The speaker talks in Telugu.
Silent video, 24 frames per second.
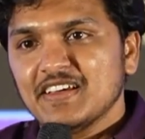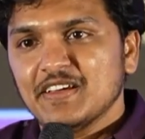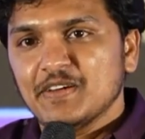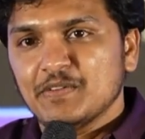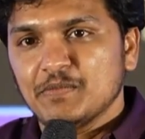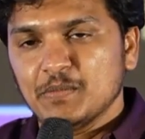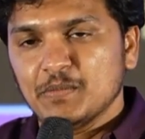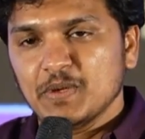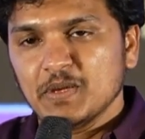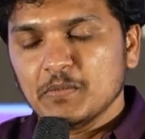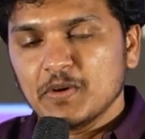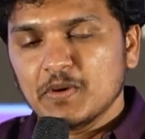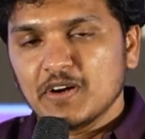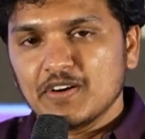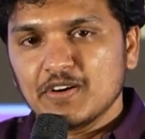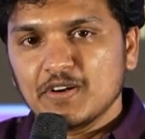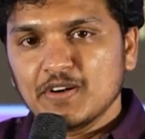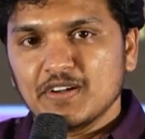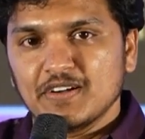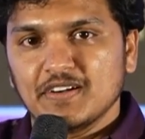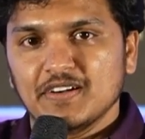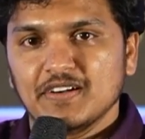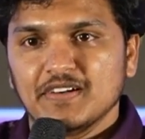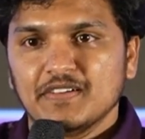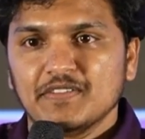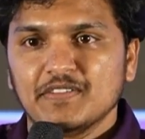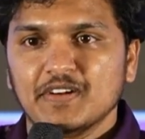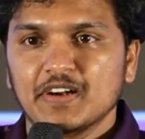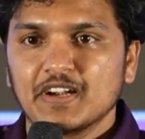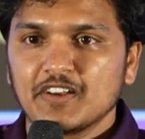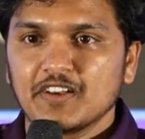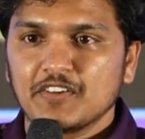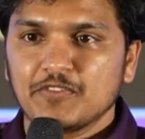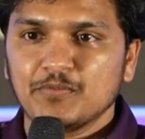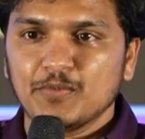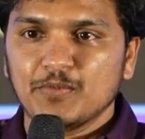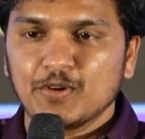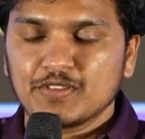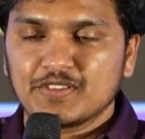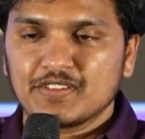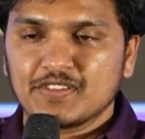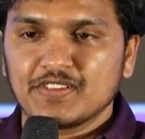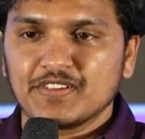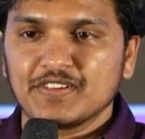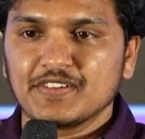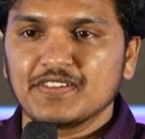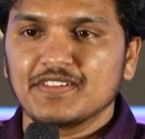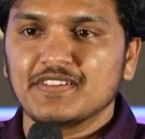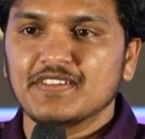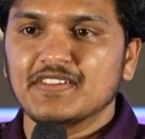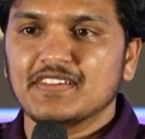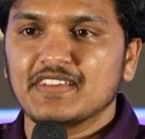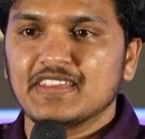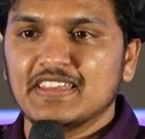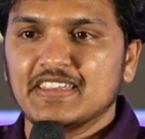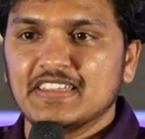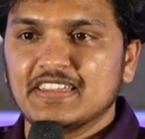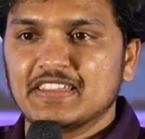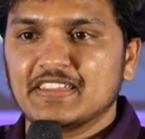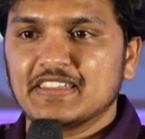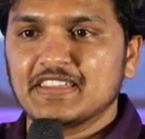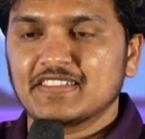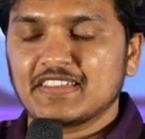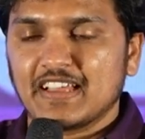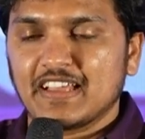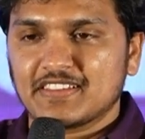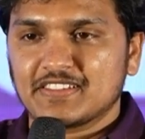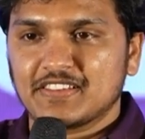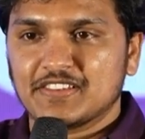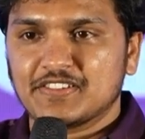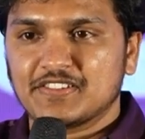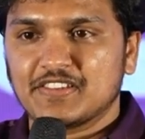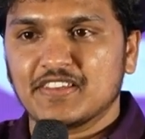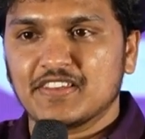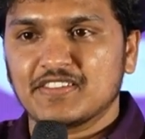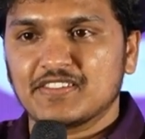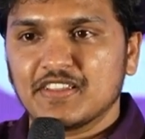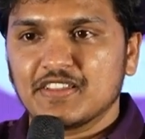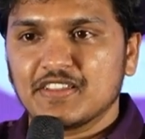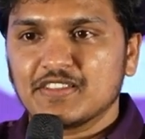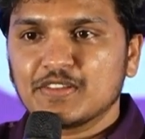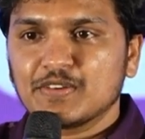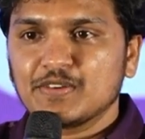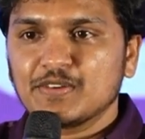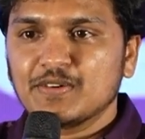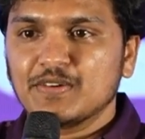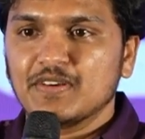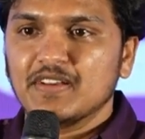మీ మో వర్డ్ ఆఫ్ మౌత్తో ఇంత సక్సెస్ చేసినందుకు